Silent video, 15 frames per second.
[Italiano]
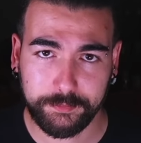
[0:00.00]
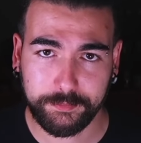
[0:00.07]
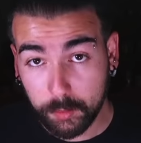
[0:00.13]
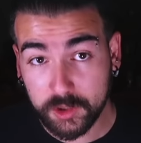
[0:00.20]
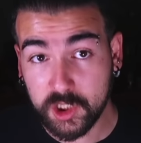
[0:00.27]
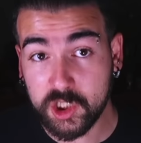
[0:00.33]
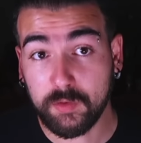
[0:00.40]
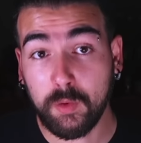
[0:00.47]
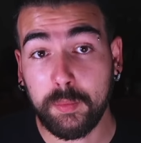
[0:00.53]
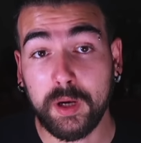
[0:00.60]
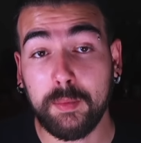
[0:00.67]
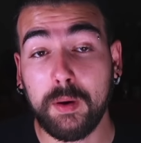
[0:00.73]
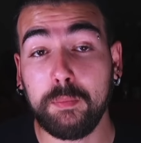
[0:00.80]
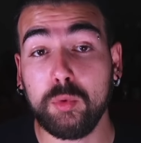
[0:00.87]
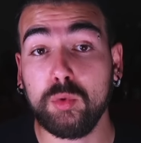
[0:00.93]
Come dicevo
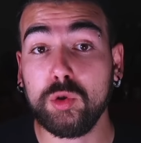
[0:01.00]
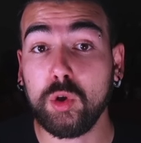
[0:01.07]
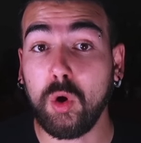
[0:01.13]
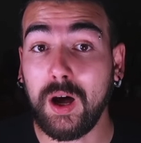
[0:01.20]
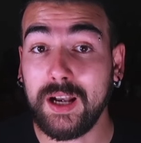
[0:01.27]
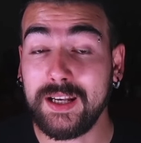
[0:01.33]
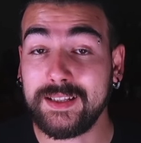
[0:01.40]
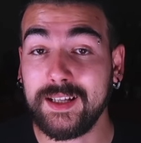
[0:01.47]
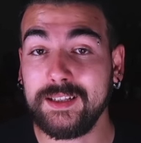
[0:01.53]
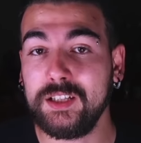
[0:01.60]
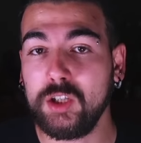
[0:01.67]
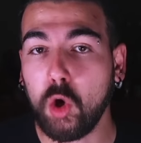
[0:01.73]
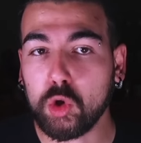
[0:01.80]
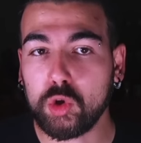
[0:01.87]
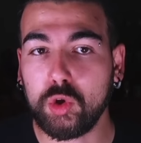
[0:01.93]
prima, appunto, all'età
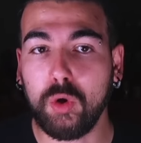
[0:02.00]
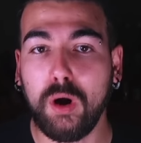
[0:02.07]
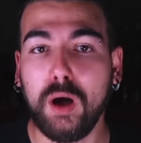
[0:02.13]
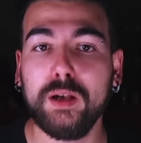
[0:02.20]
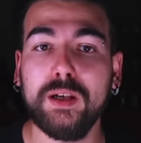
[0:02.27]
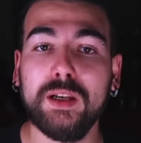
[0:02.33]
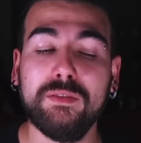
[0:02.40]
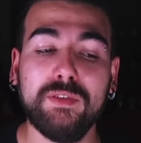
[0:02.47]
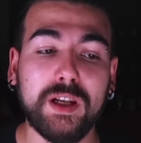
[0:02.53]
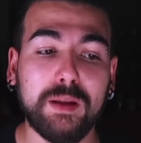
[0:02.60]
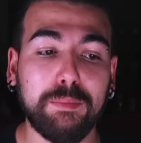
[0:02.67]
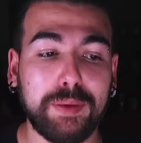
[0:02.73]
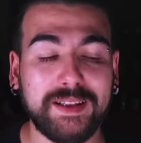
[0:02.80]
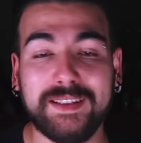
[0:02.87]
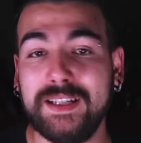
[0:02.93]
di 8 anni viene
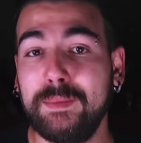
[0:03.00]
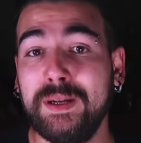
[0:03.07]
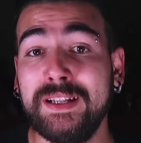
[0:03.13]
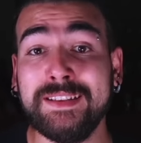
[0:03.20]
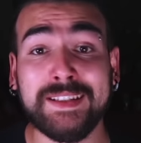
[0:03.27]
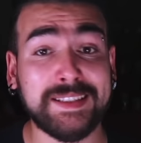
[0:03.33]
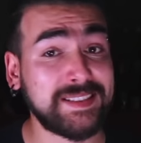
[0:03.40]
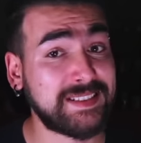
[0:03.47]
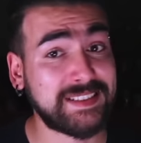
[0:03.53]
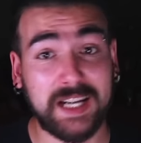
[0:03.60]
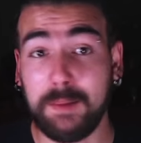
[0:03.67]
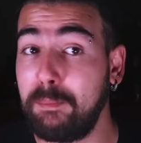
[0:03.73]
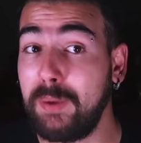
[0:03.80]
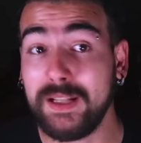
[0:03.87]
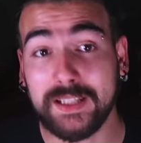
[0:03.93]
praticamente
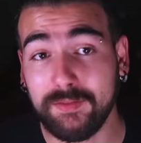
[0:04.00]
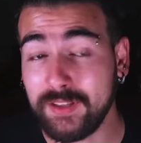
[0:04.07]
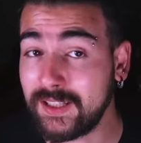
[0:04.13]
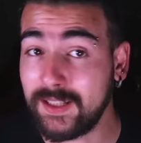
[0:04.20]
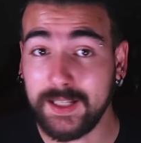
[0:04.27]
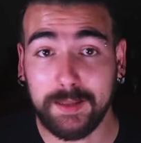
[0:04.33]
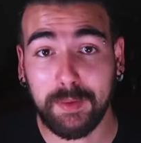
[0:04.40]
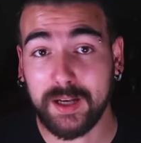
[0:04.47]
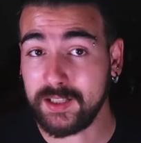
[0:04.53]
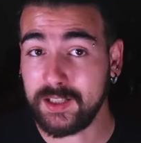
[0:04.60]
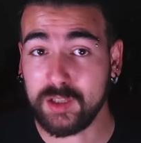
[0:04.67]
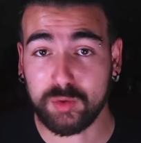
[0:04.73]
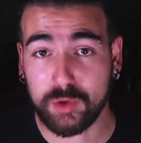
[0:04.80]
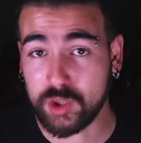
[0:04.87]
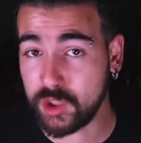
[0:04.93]
strappata via dalle mani
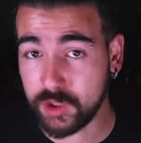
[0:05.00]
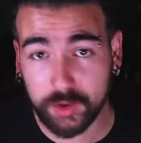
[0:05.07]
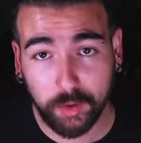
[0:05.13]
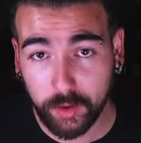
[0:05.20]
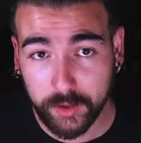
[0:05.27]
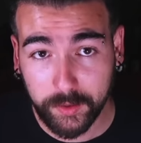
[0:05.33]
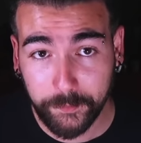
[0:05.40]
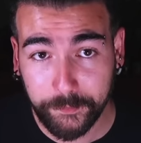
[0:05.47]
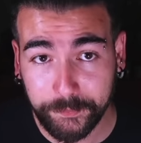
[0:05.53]
dei suoi genitori.